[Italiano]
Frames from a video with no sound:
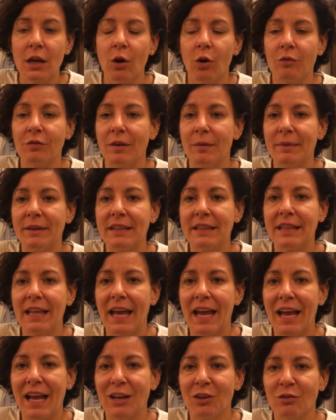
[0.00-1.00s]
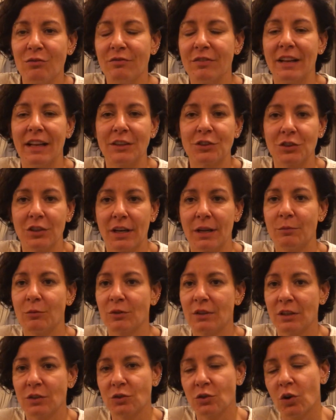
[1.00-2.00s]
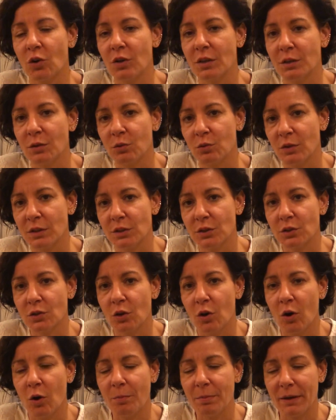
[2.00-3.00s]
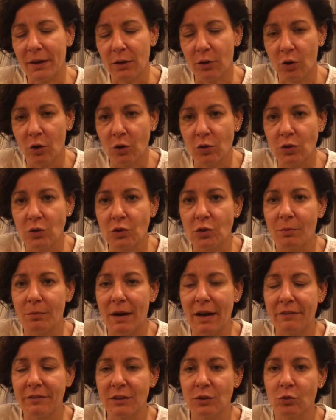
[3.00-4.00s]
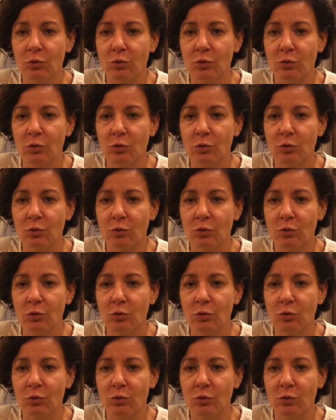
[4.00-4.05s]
Ovviamente non vi lasceremo da soli in questo percorso, ma vi